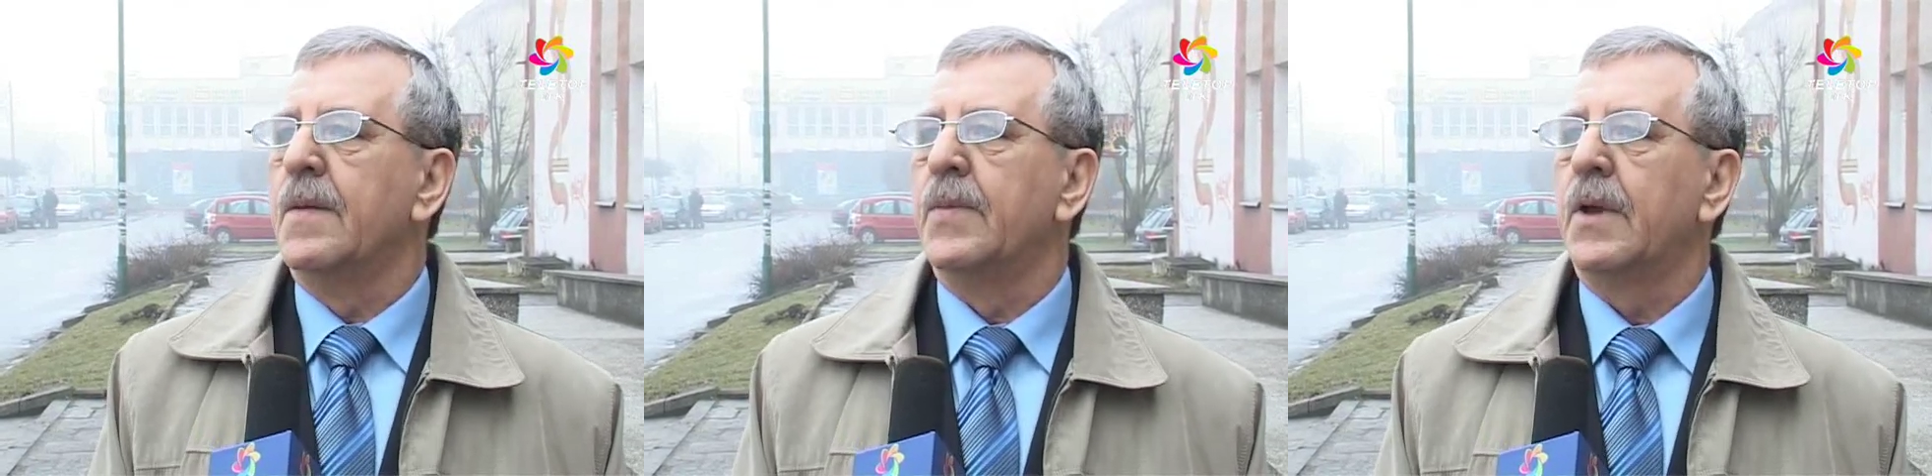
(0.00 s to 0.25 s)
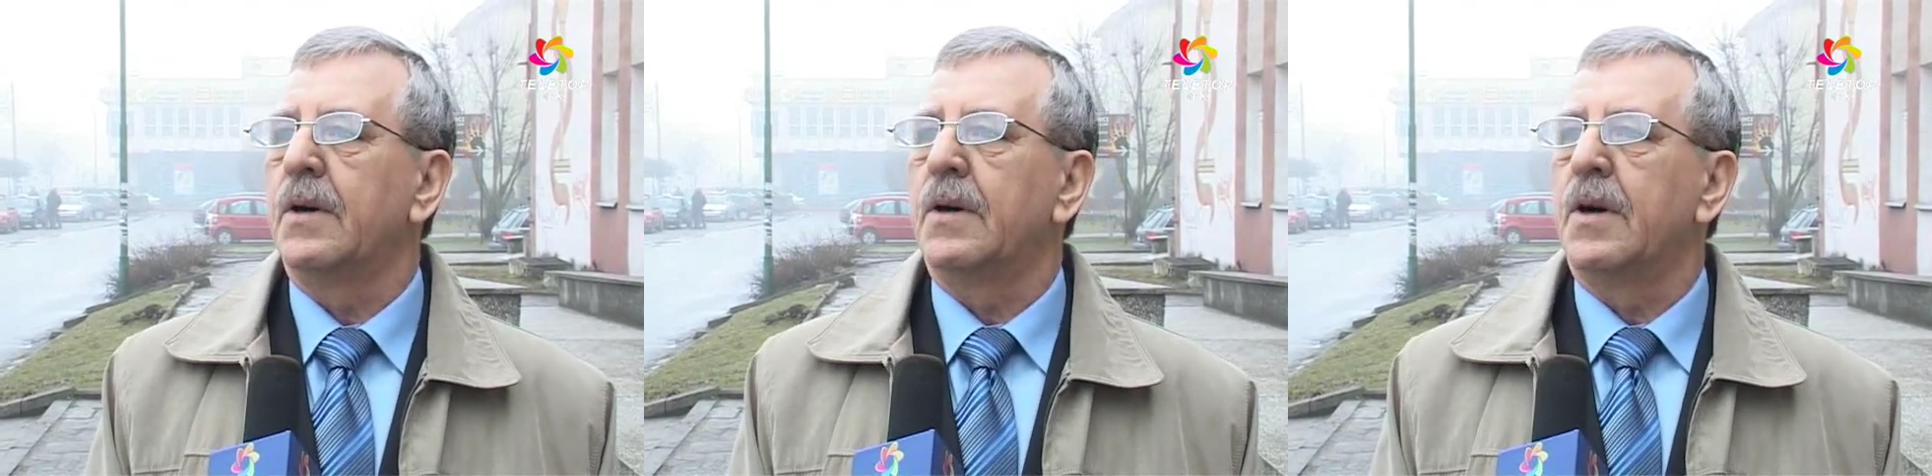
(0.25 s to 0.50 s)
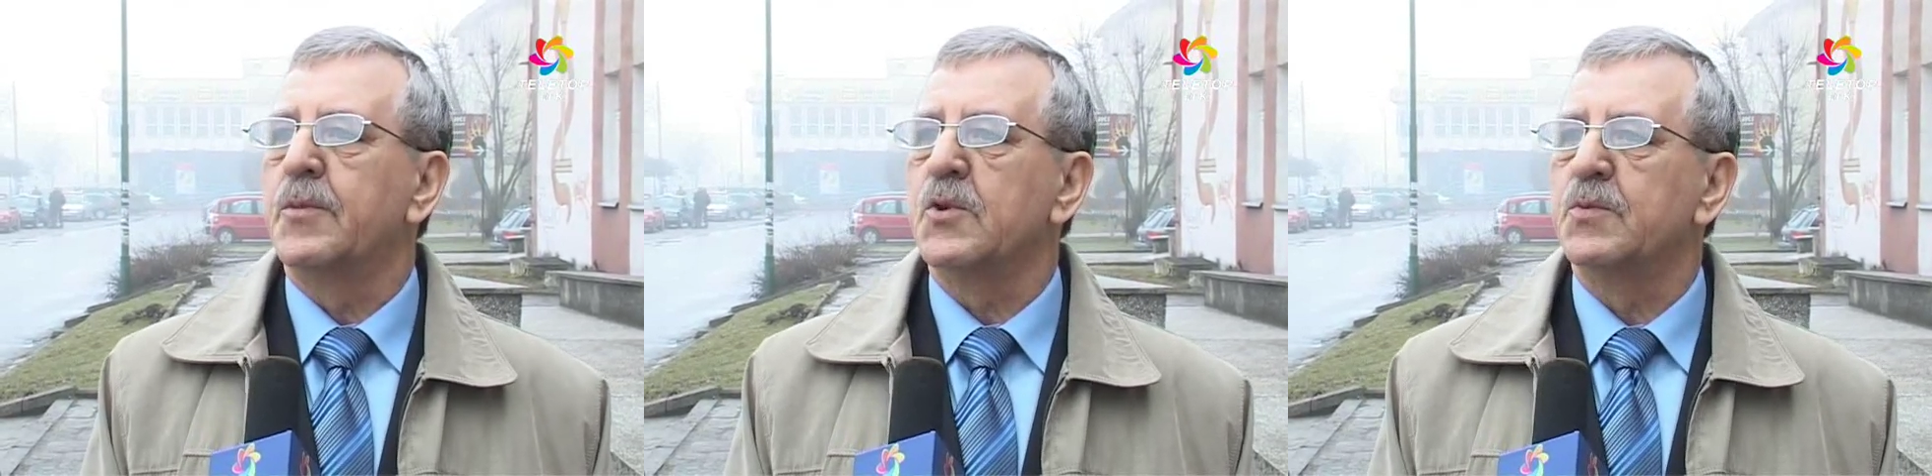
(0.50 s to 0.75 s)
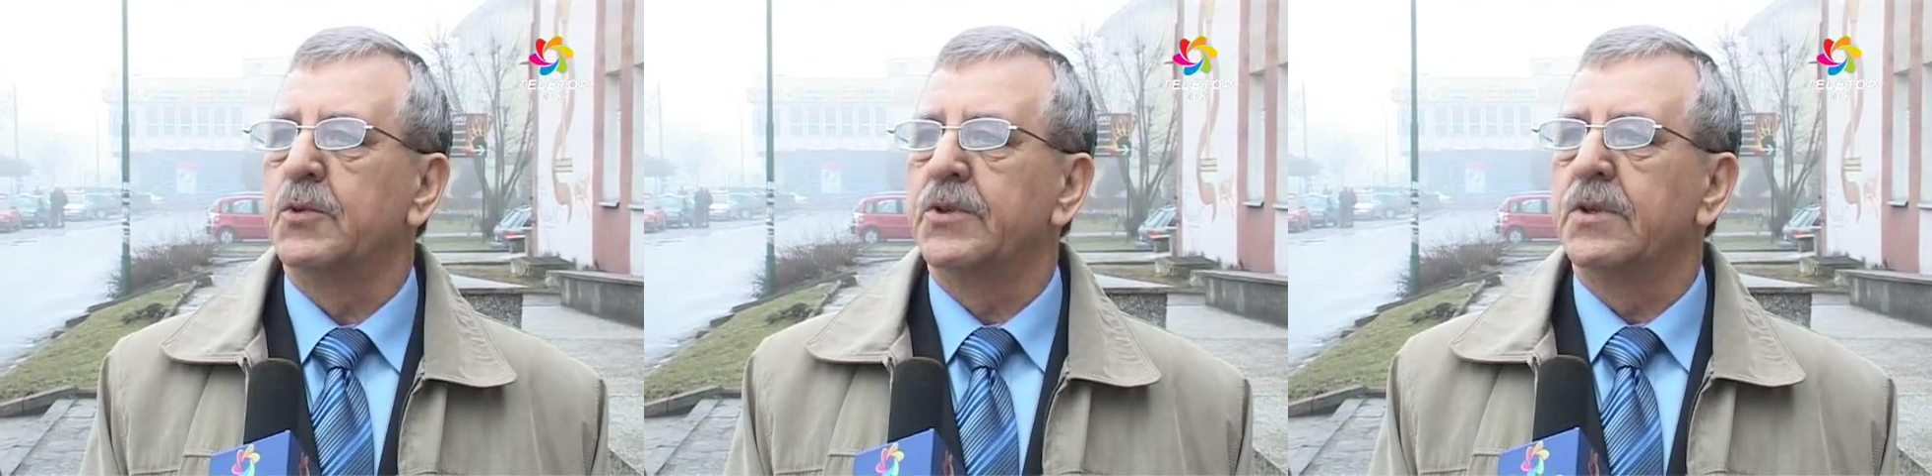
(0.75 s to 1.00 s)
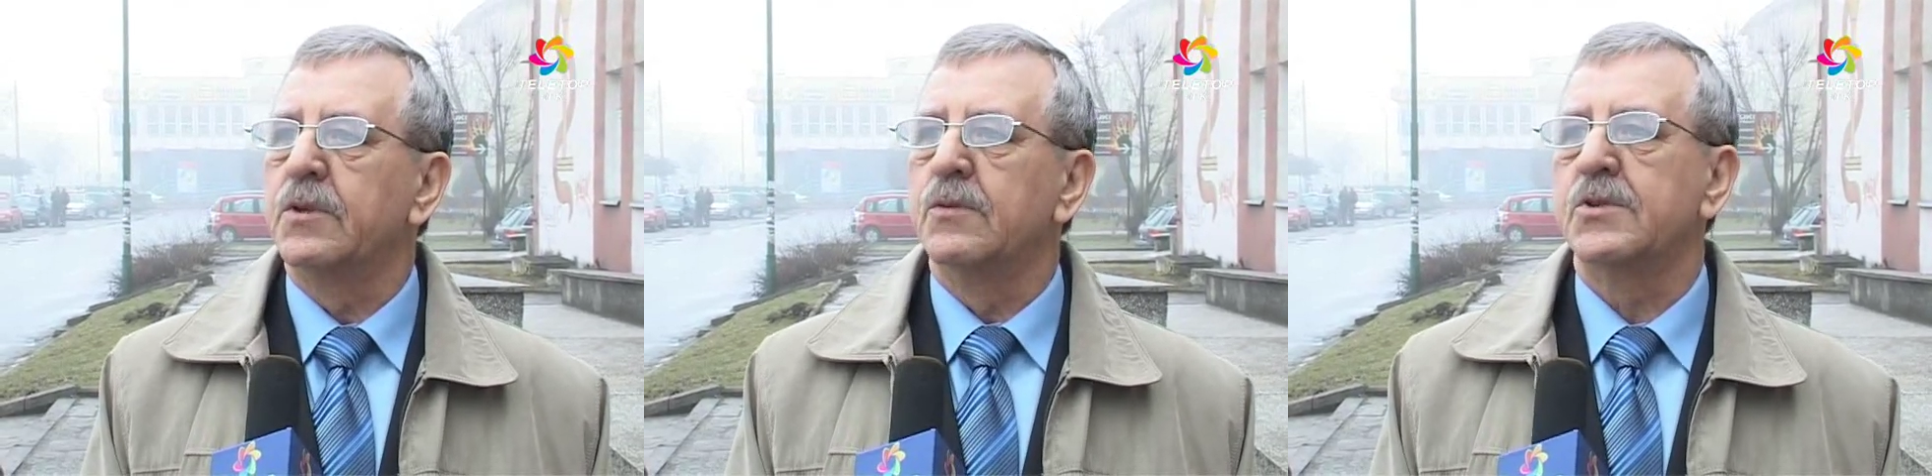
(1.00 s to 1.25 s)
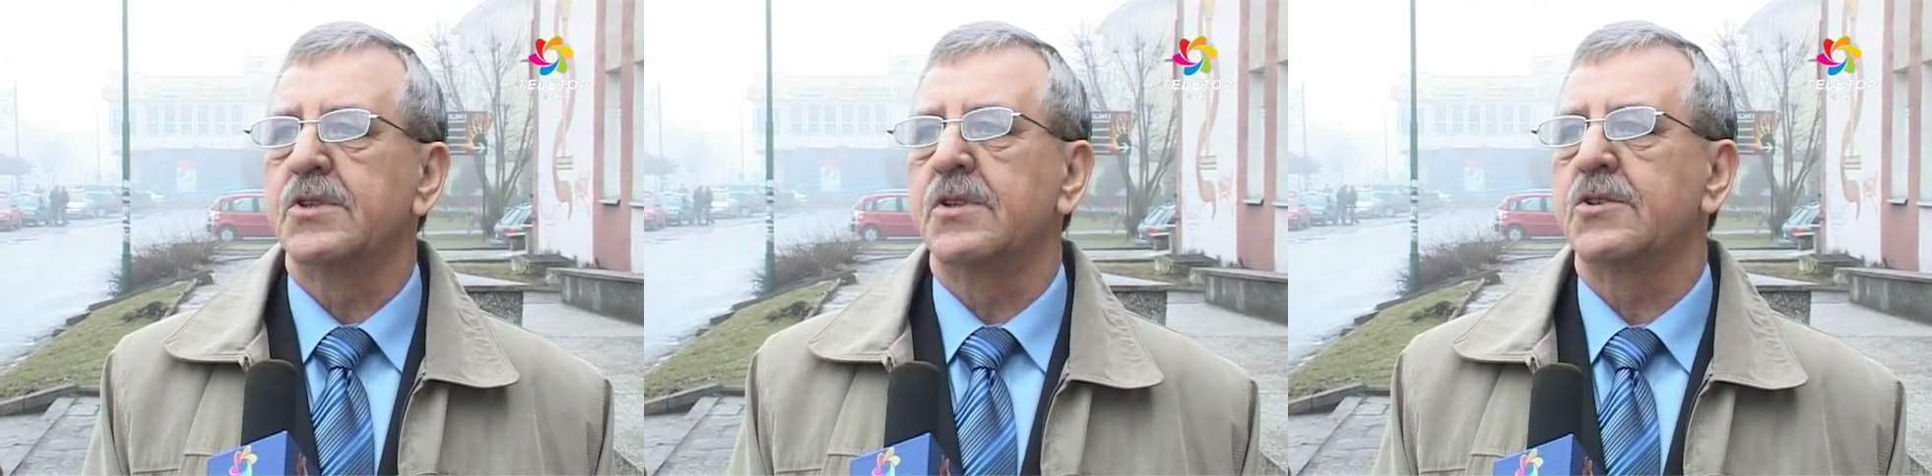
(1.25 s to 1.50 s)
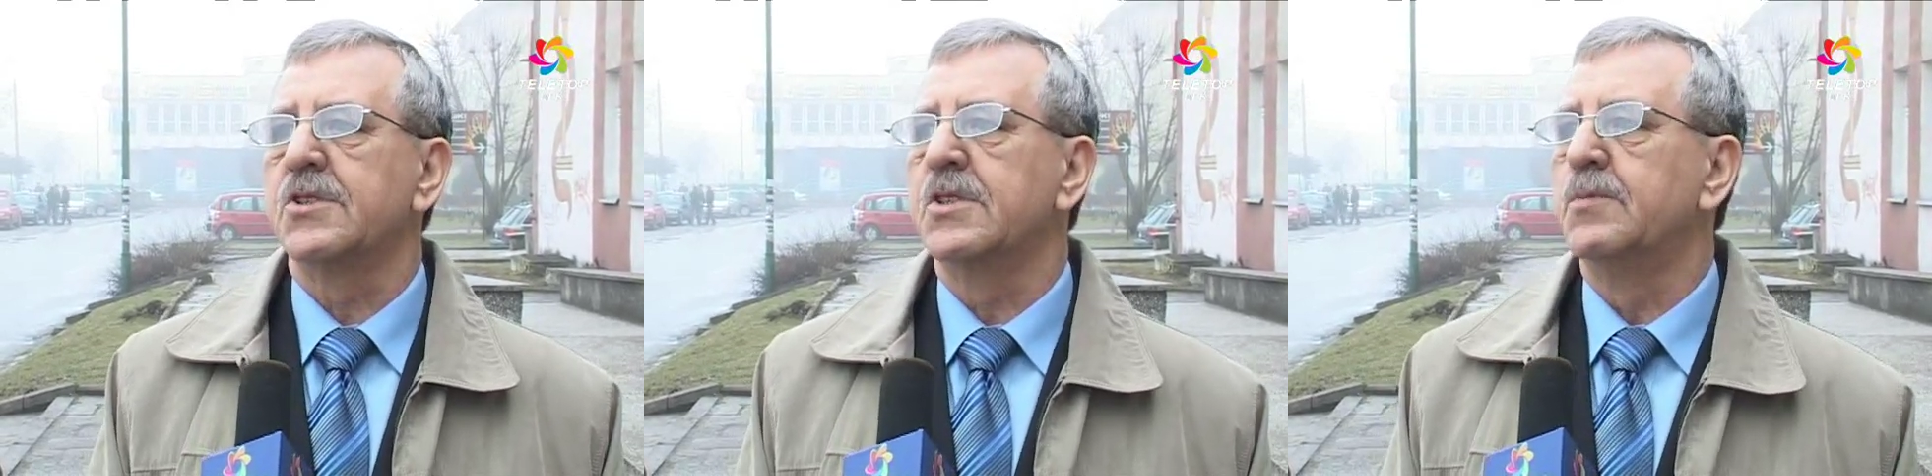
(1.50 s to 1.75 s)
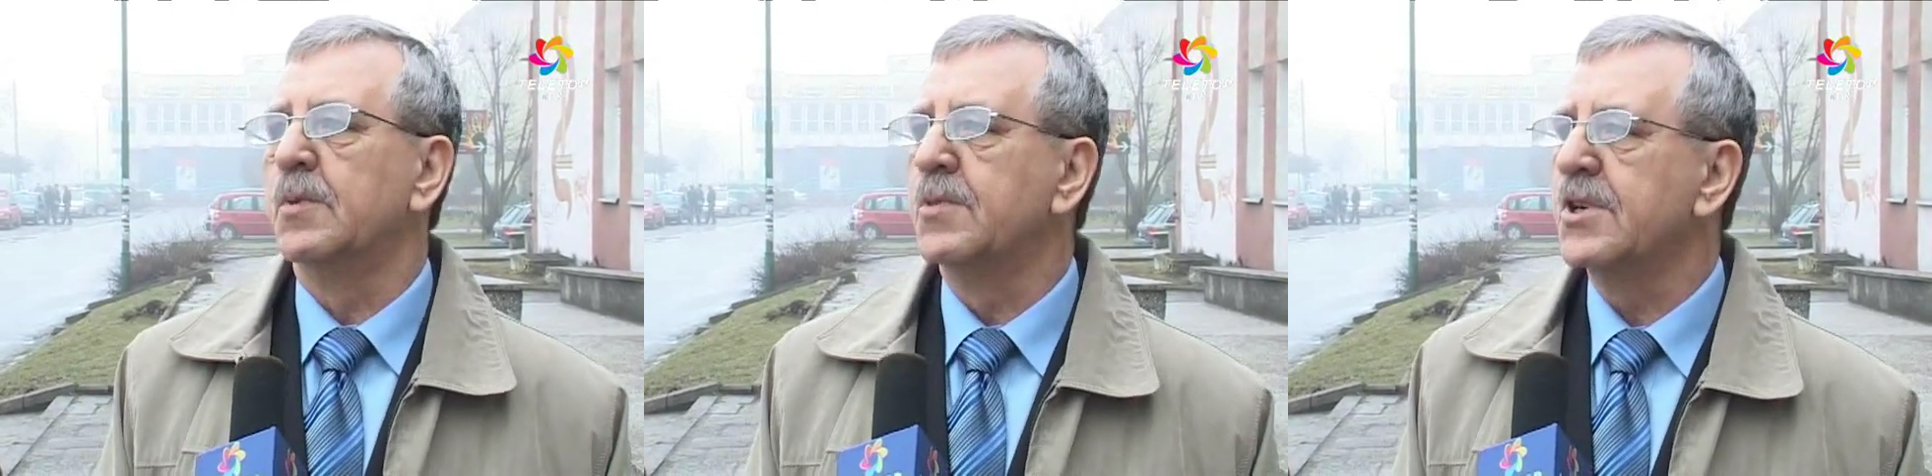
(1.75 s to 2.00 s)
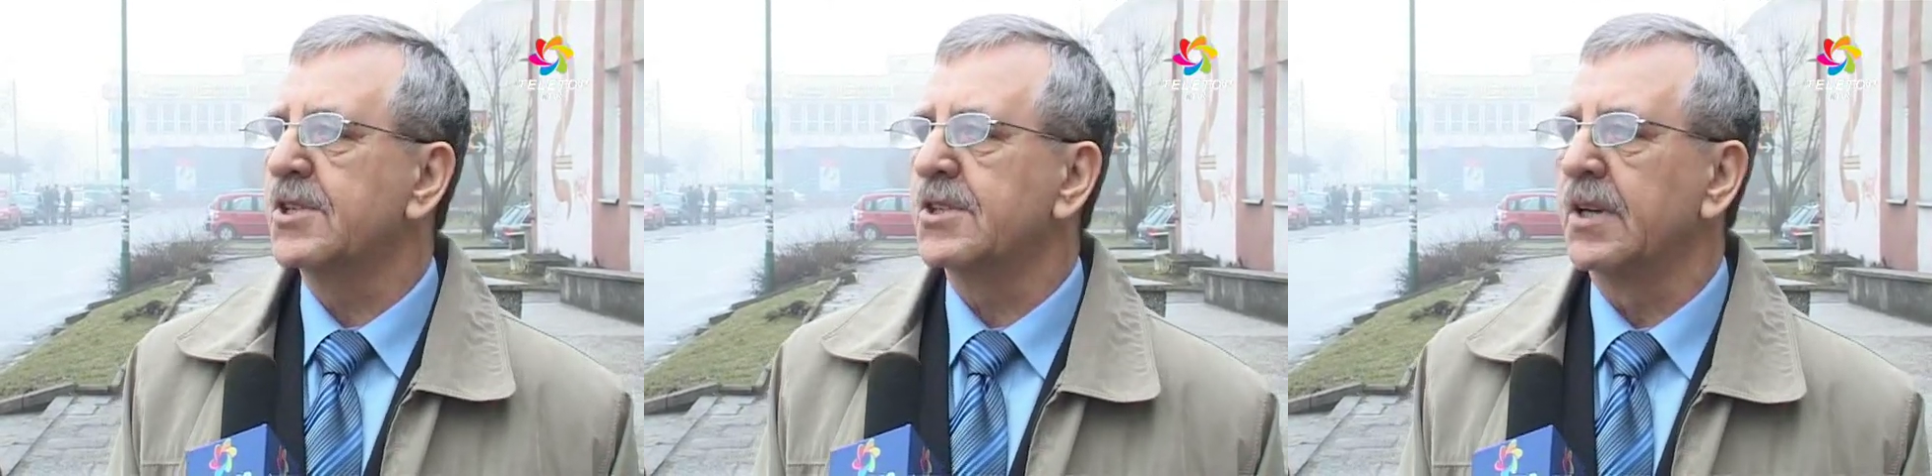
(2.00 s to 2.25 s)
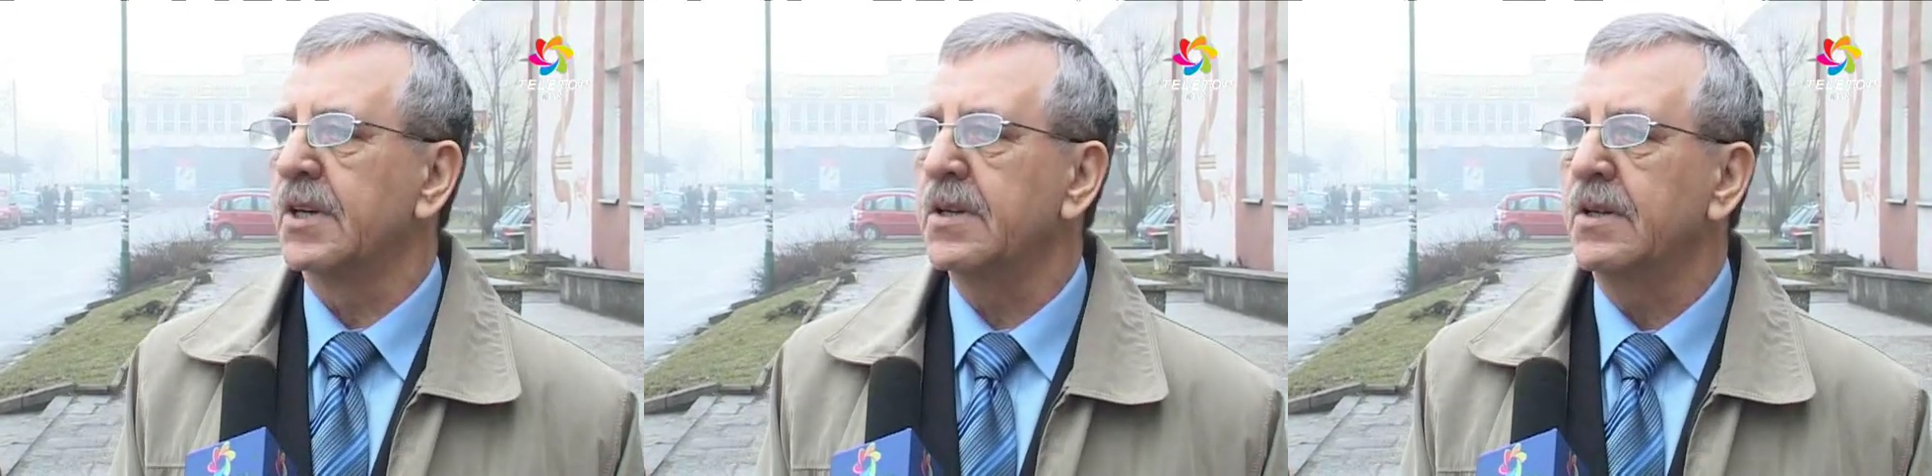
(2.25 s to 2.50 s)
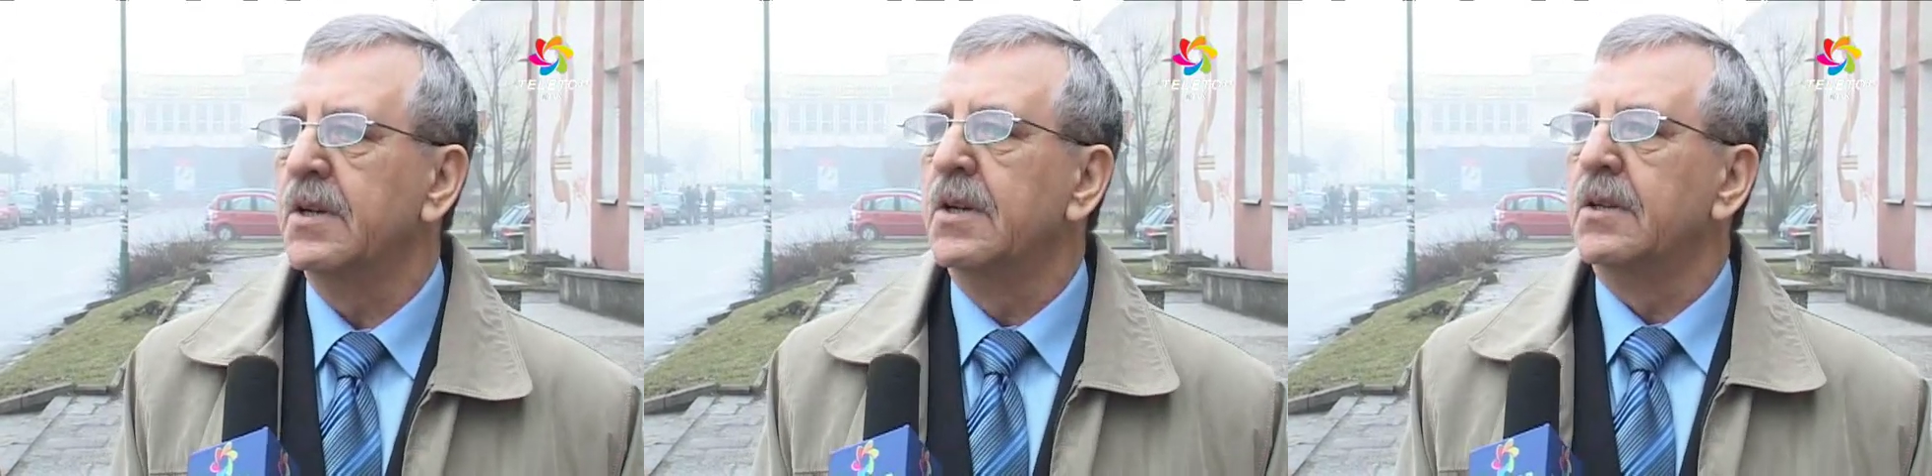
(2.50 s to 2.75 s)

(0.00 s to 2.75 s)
No, oprócz budynków użyteczności publicznej